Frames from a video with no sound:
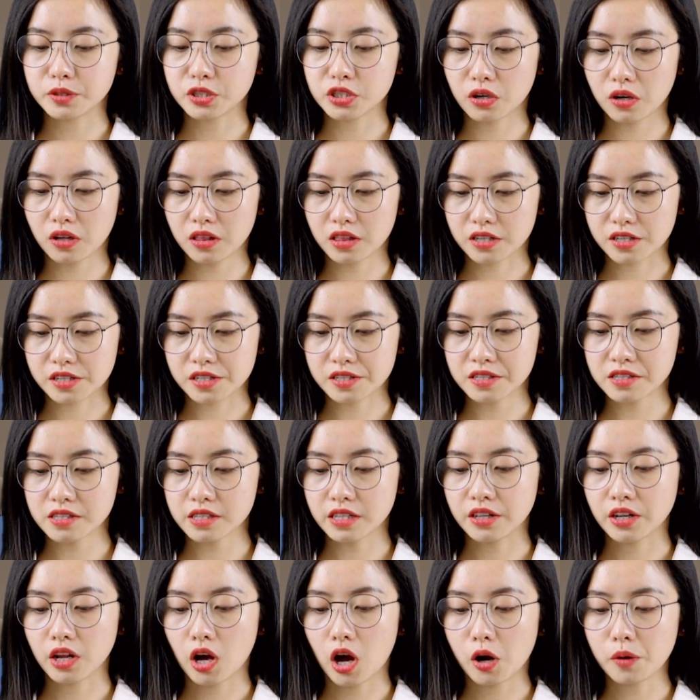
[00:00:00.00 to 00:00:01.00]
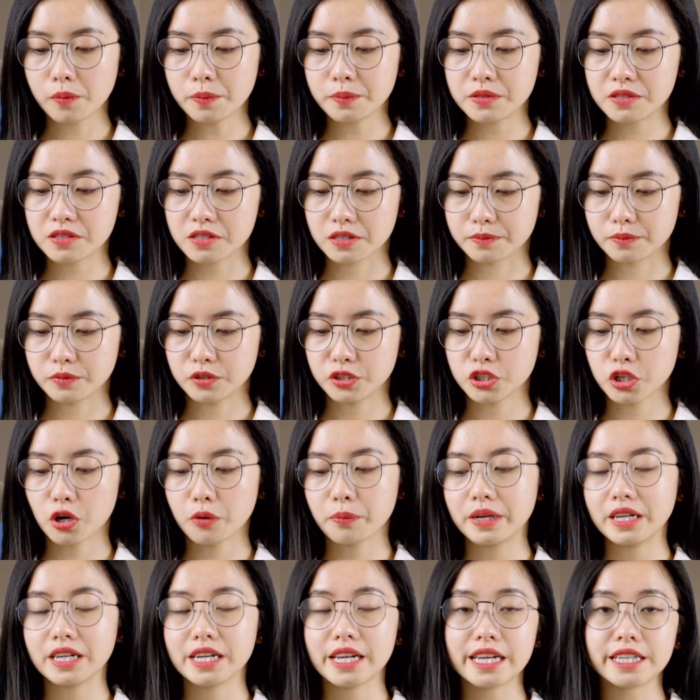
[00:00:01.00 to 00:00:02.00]
dollars in hopes of
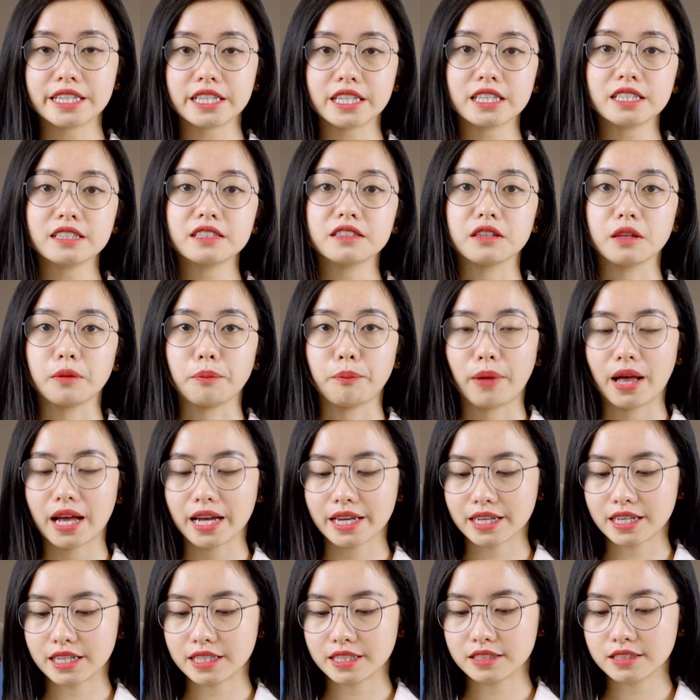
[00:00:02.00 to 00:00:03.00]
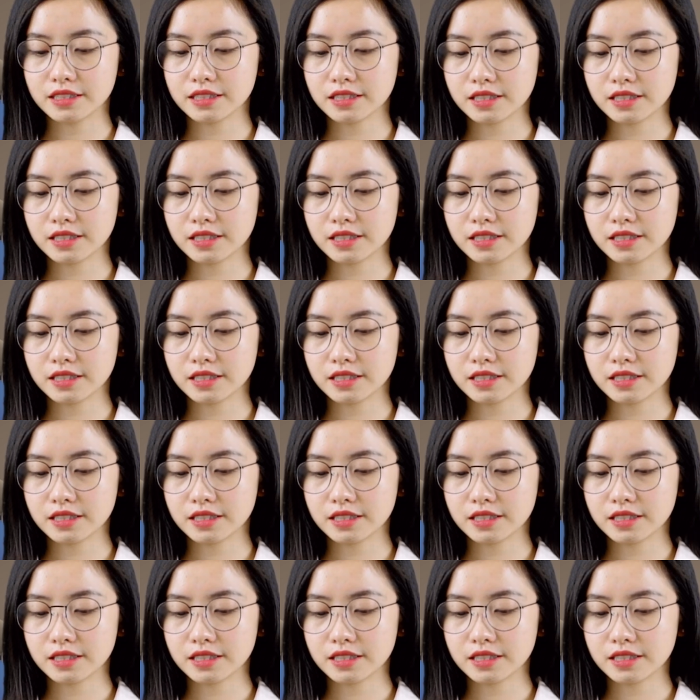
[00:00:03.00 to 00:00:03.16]
dominating the market.